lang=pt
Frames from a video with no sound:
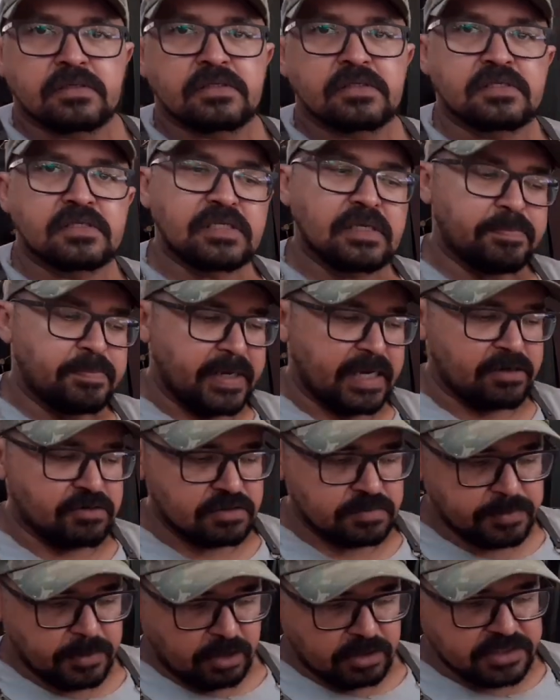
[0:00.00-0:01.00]
Você pega os
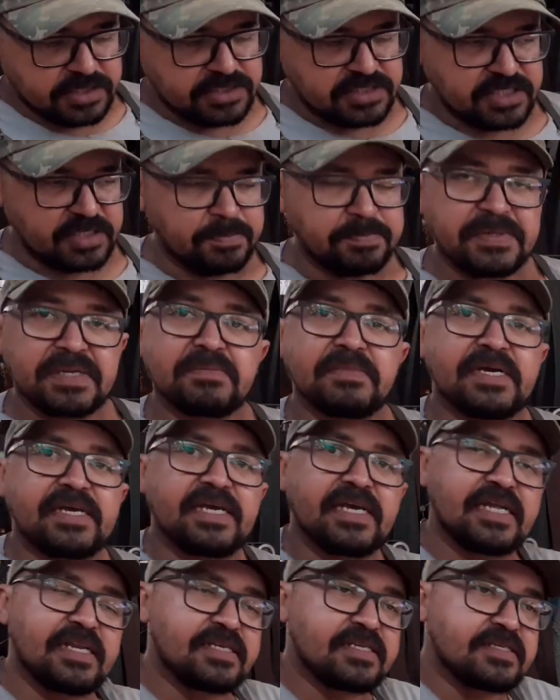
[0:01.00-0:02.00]
moldes e imprima
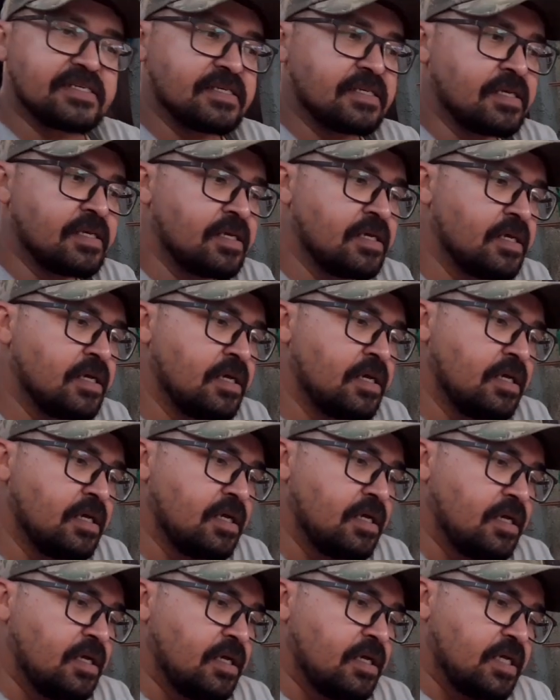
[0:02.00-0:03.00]
eles
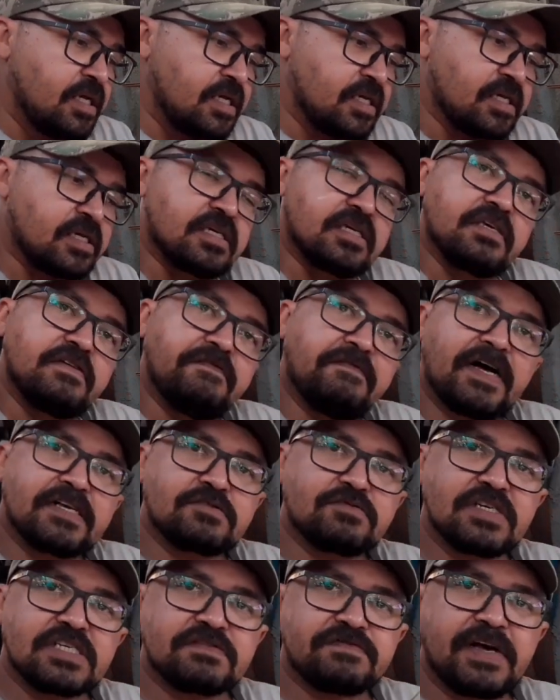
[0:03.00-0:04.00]
e
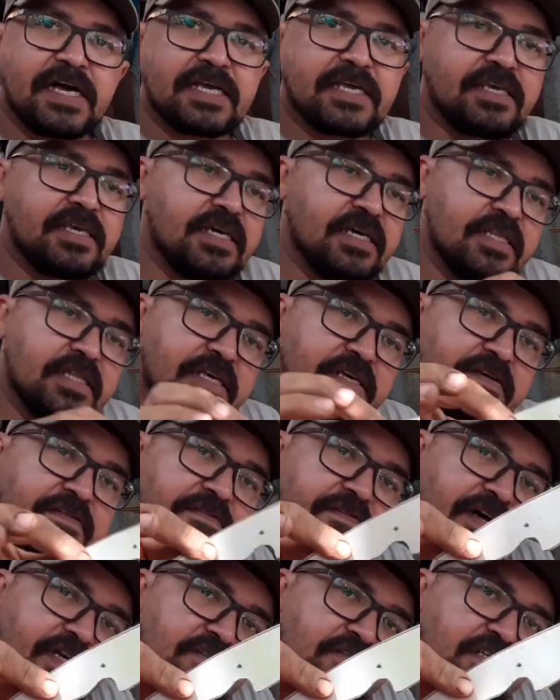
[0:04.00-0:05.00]
faça umas faquinhas, né?
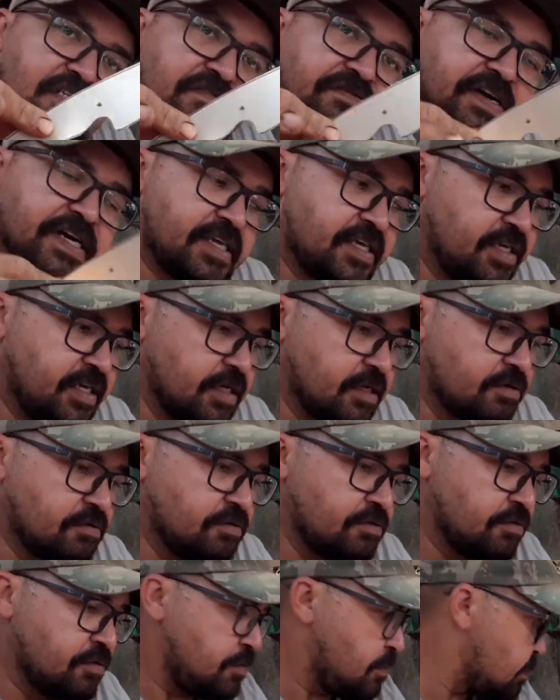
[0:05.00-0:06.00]
Faça umas faquinhas
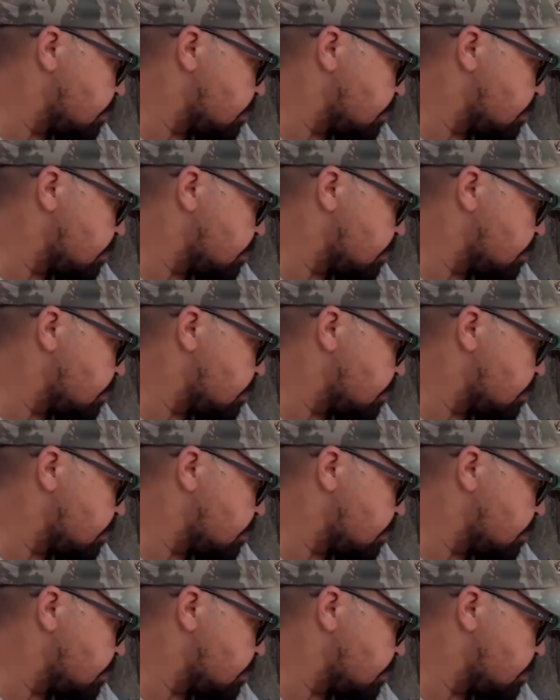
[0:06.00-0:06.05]
com